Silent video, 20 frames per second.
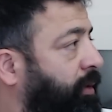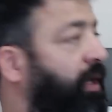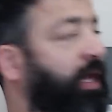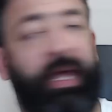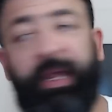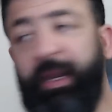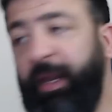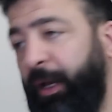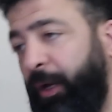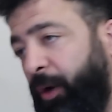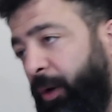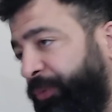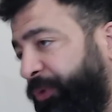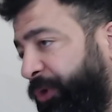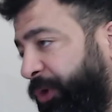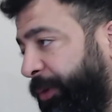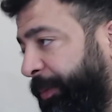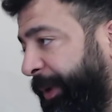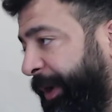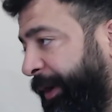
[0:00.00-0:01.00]
Ey, der kommt
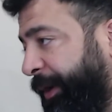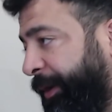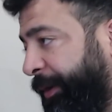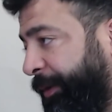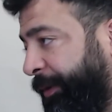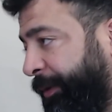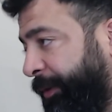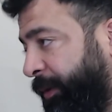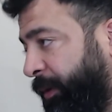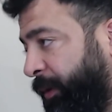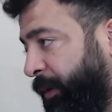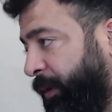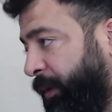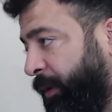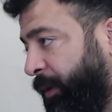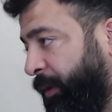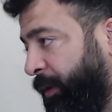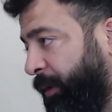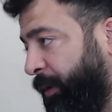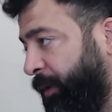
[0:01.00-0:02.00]
nochmal.
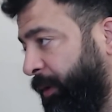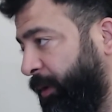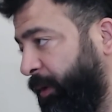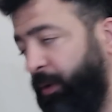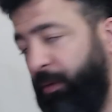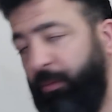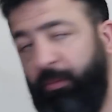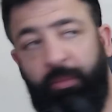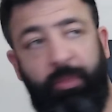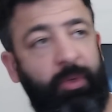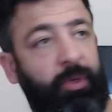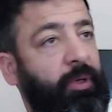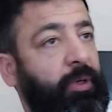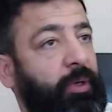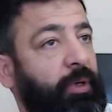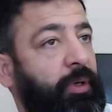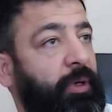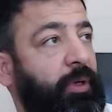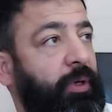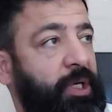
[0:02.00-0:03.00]

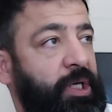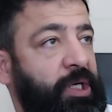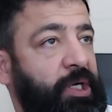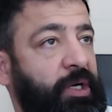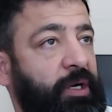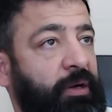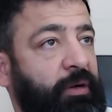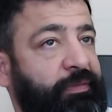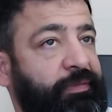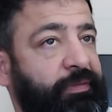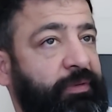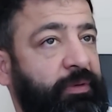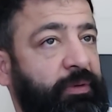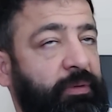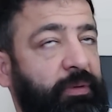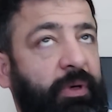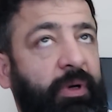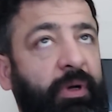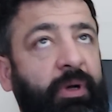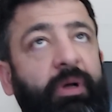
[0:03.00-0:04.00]
Boah, hinlaufen?
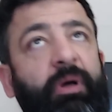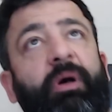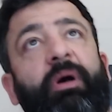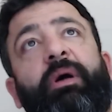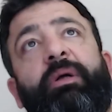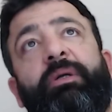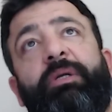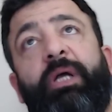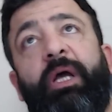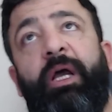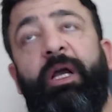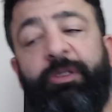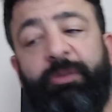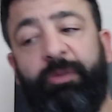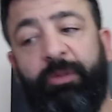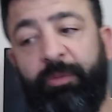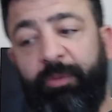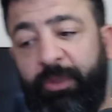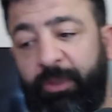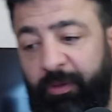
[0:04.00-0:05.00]
Boah, nee, ich
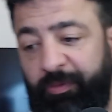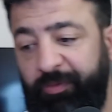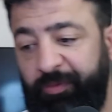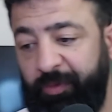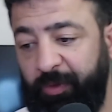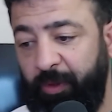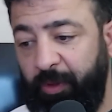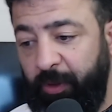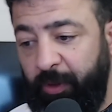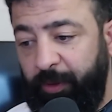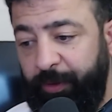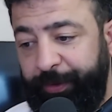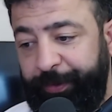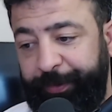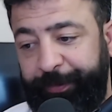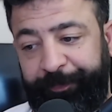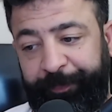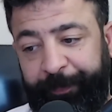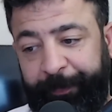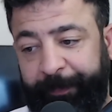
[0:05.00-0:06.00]
bin besoffen.
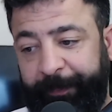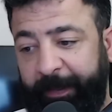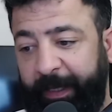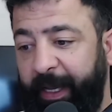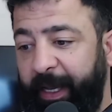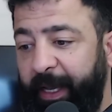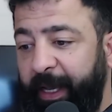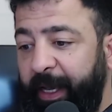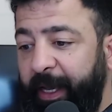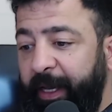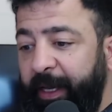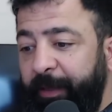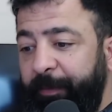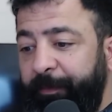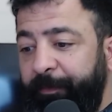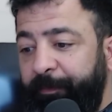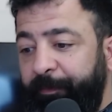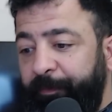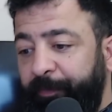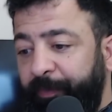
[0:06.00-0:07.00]
Ey,
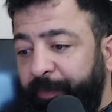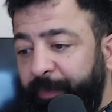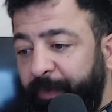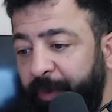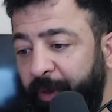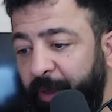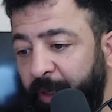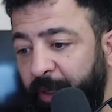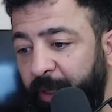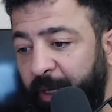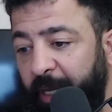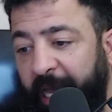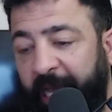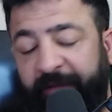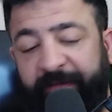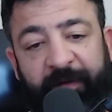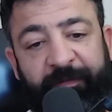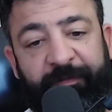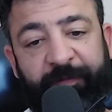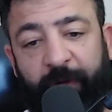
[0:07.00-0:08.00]

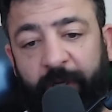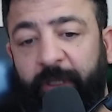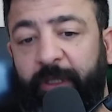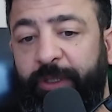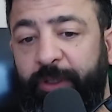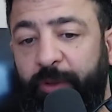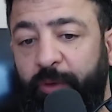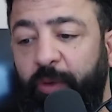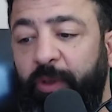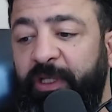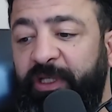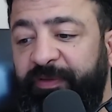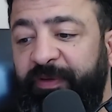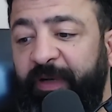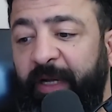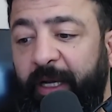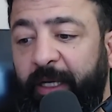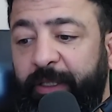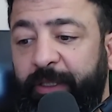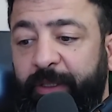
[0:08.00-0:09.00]
er war wirklich kurz
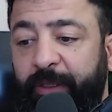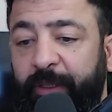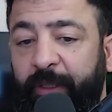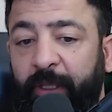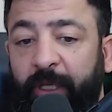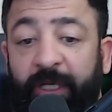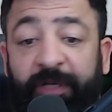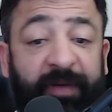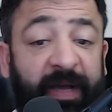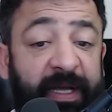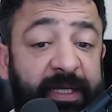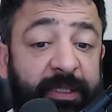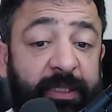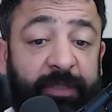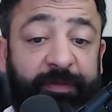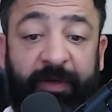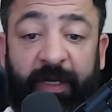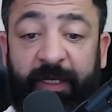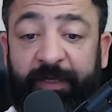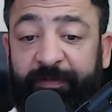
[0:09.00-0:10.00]
vielleicht, ich weiß
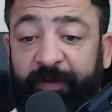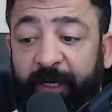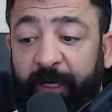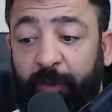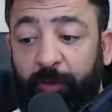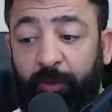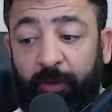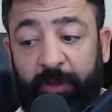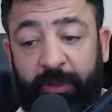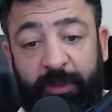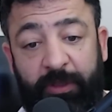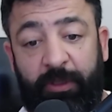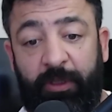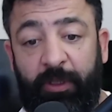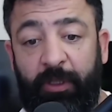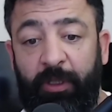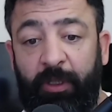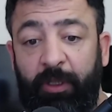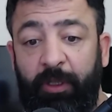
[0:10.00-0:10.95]
nicht, vielleicht war der kurz